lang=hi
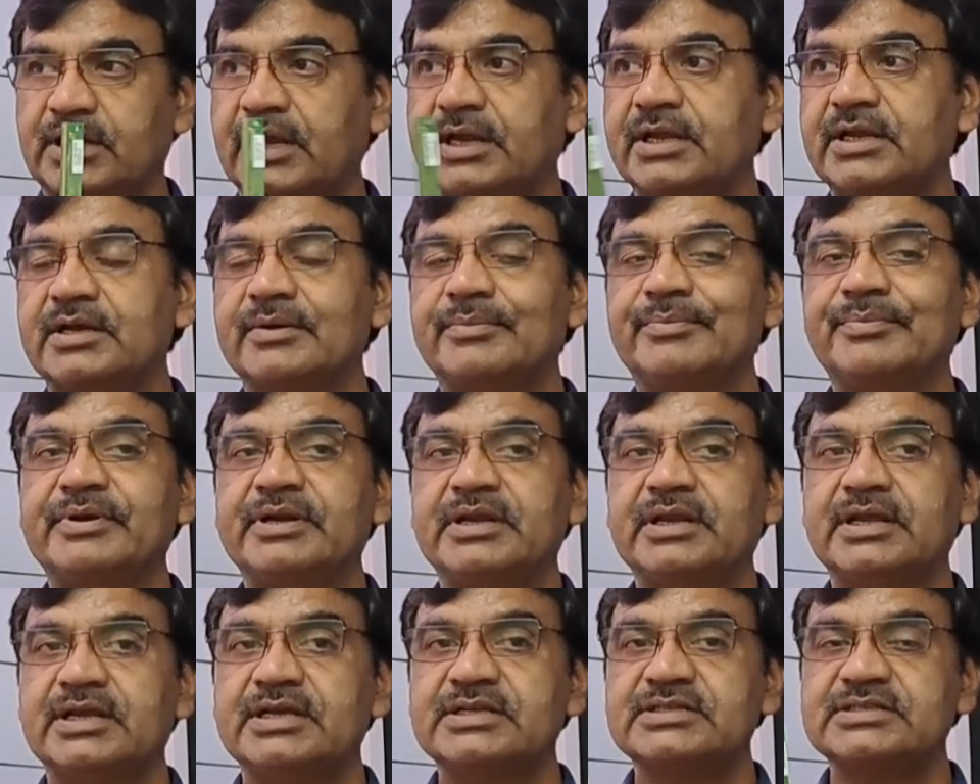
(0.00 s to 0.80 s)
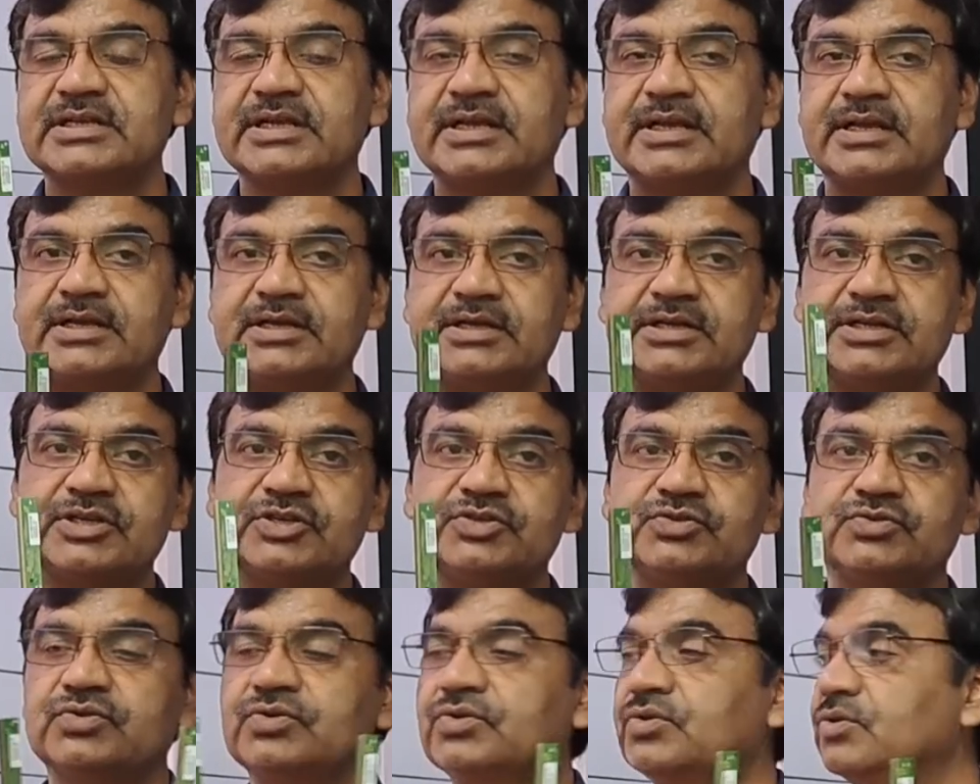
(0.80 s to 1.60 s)
कई कंपनी ऐसे हैं
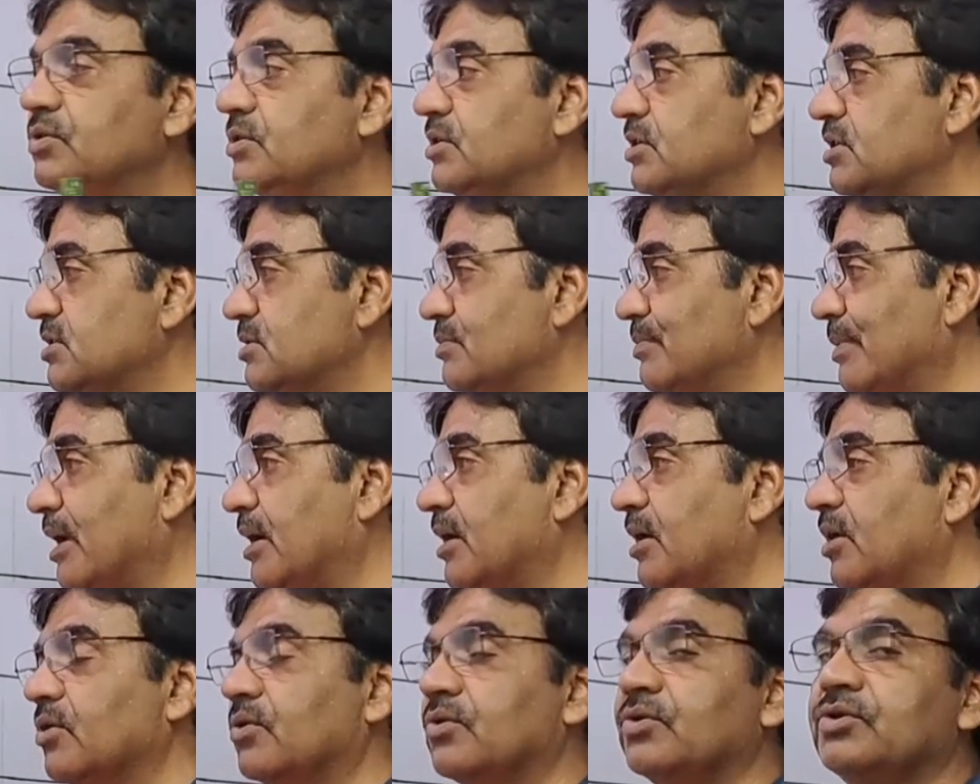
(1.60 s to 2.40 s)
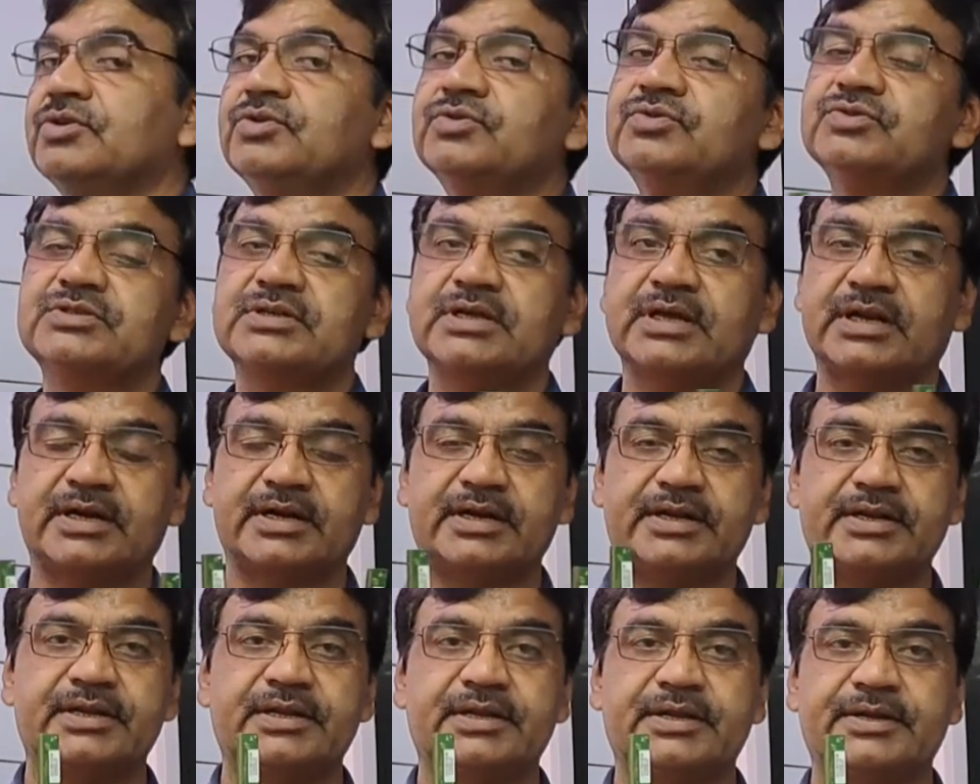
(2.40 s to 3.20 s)
कि जो इस पैनल को यूज़ कर
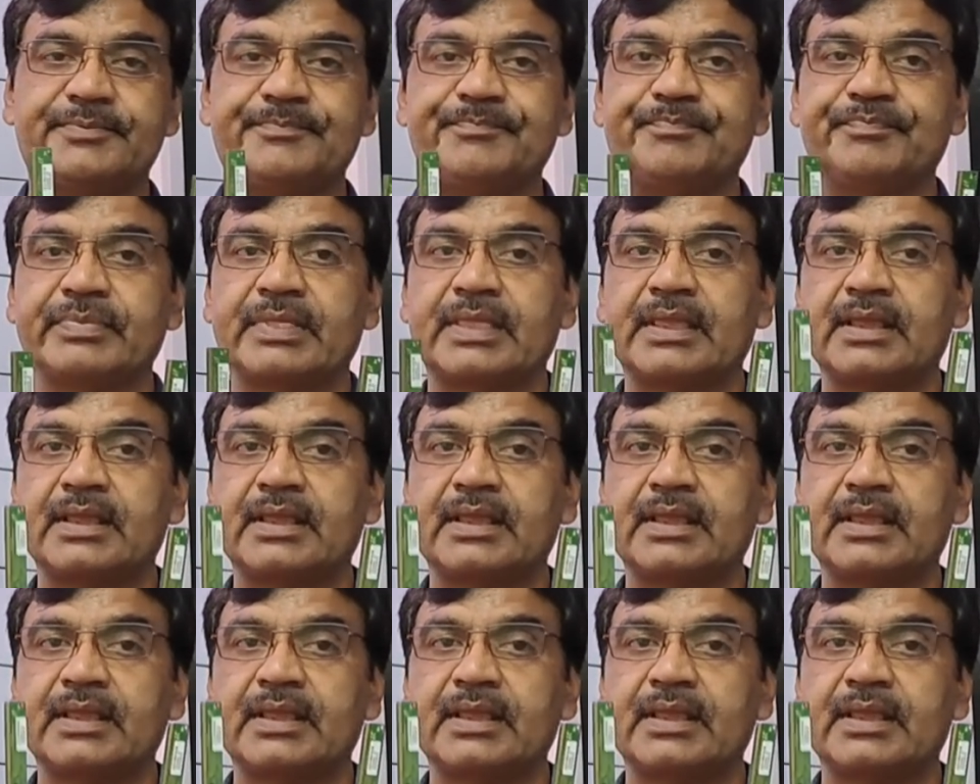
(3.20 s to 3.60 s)
रही हैं